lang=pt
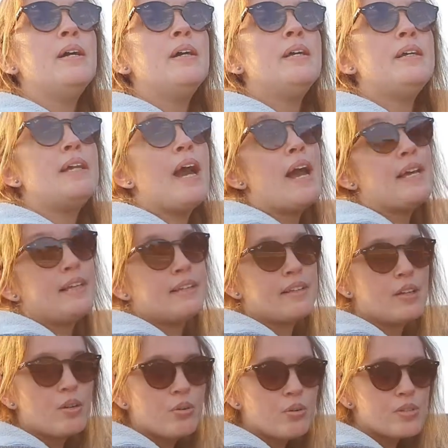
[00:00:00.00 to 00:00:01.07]
e
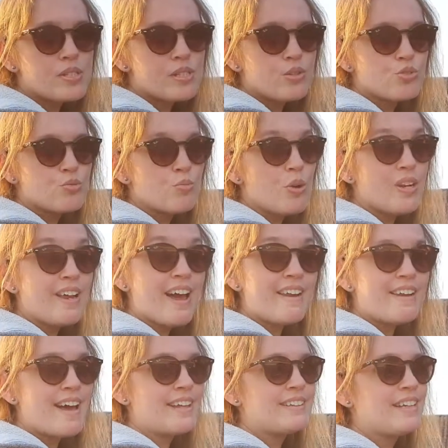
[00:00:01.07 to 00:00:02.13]
ainda não aconteceu de
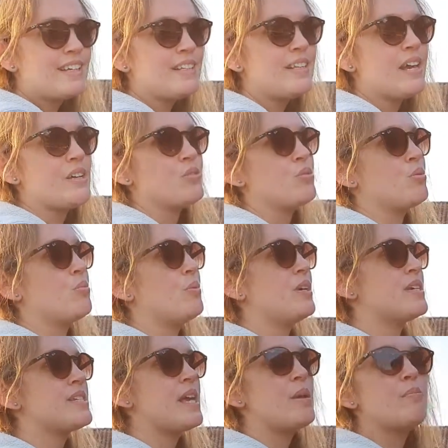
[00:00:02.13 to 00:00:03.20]
molhar nada ali dentro.
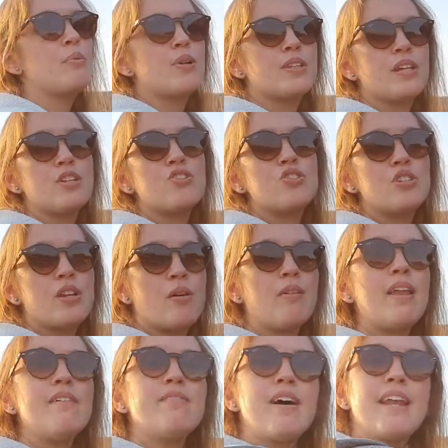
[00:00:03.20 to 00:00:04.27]
Mas é importante
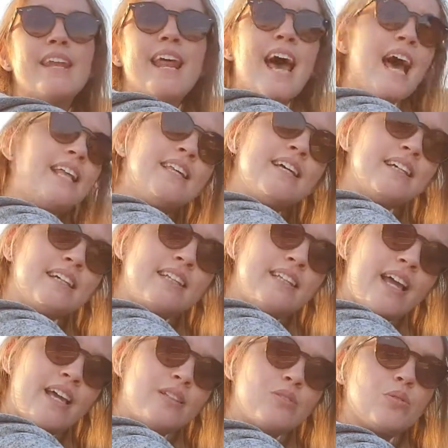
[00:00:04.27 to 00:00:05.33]
não levar nada aqui
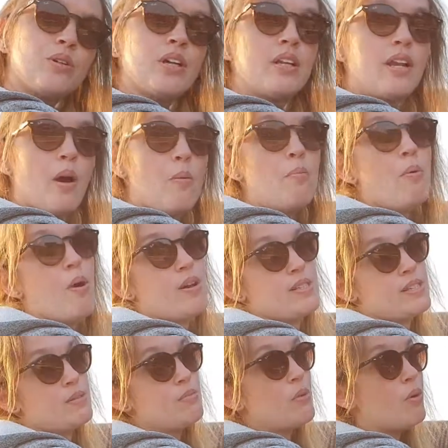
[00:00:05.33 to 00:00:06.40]
dentro que não
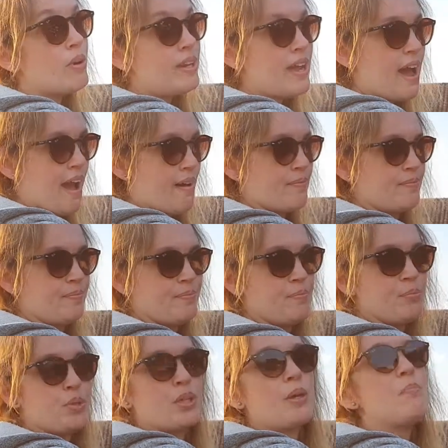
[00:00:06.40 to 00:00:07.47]
possa molhar,
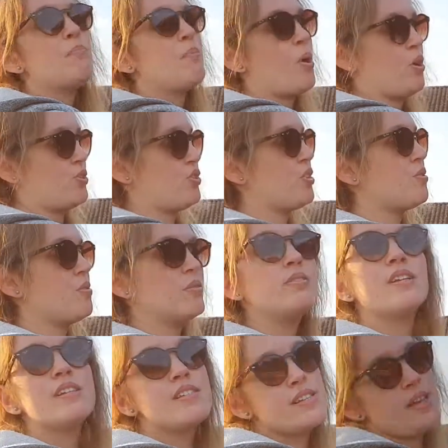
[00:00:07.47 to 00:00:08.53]
porque pode
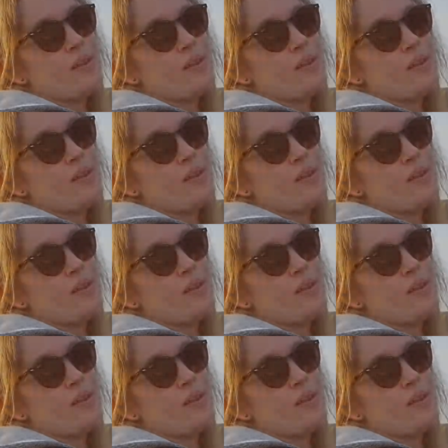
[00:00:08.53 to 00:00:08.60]
acontecer.